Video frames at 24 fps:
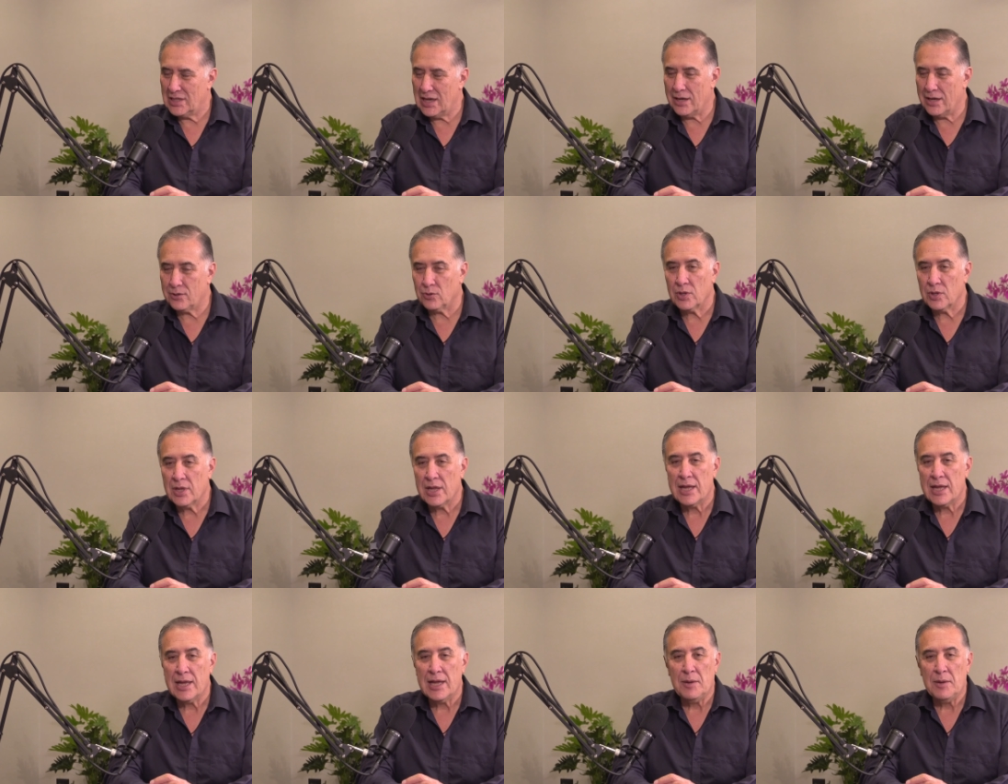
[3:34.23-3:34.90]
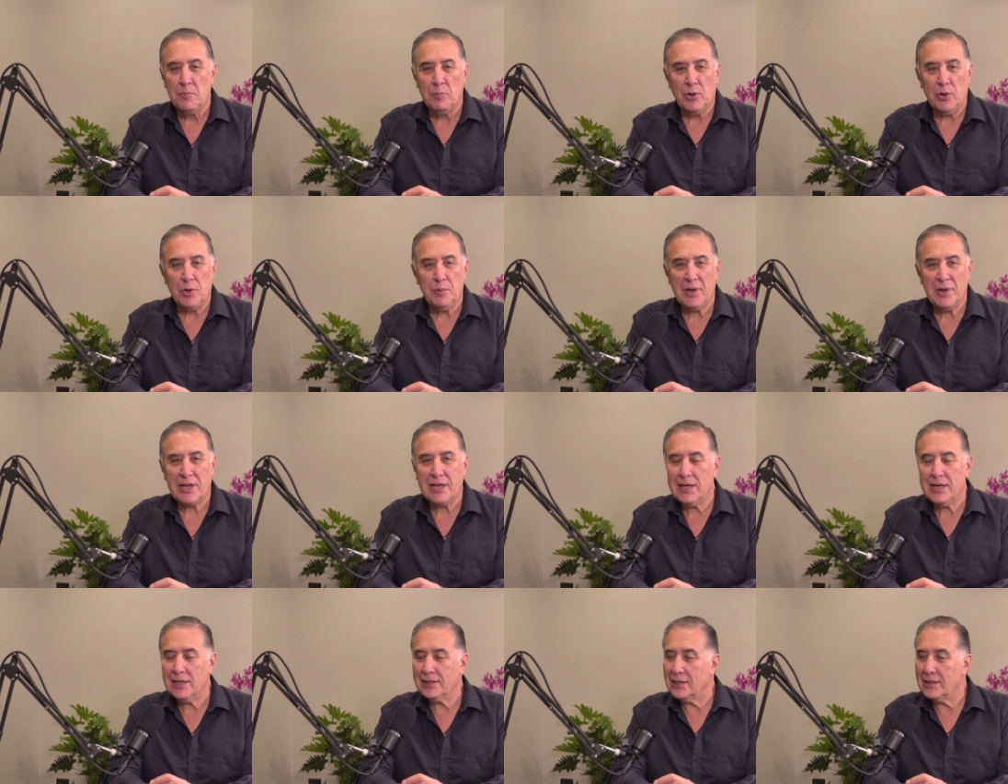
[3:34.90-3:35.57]
Claro, pero
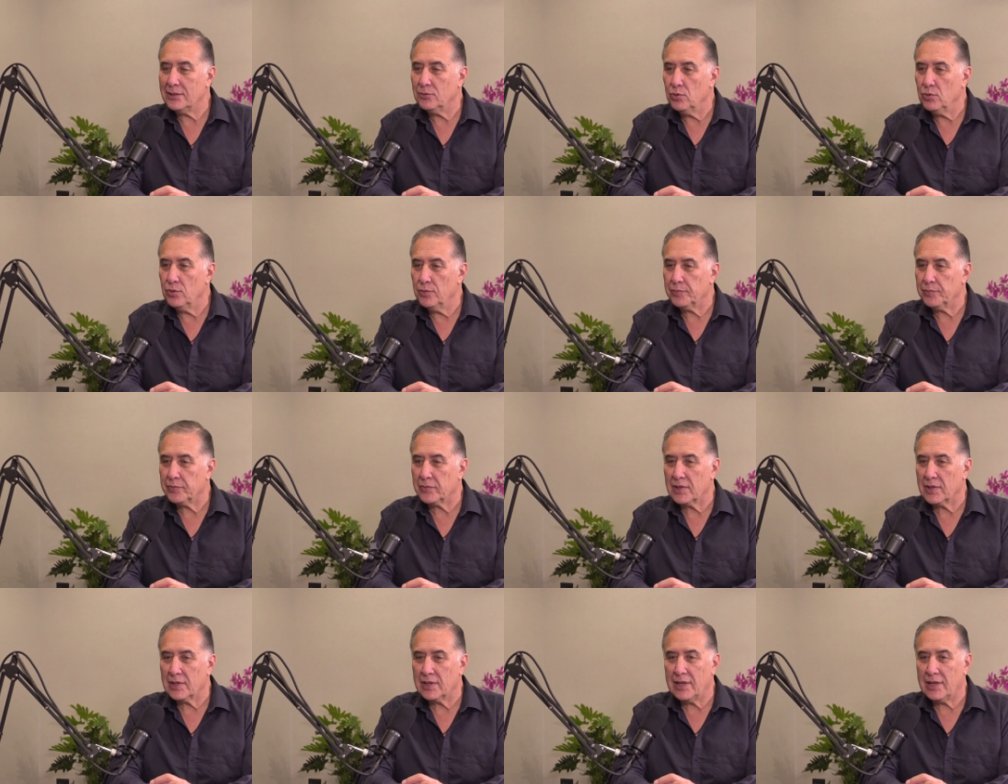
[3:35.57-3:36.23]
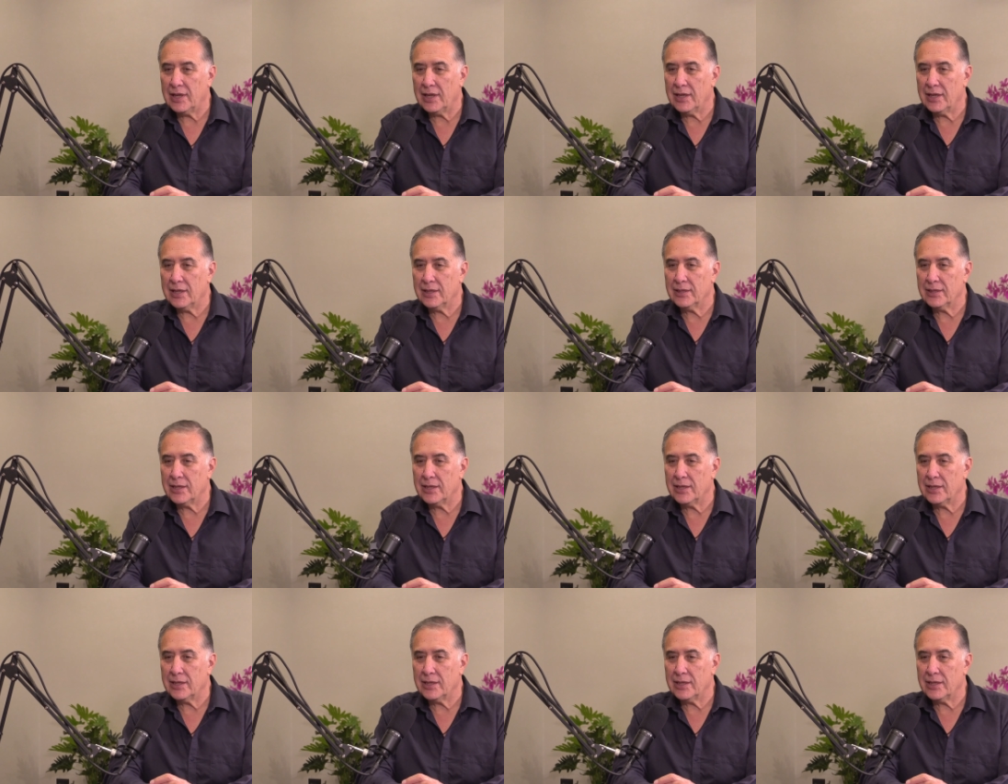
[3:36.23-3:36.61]
imagínate tú que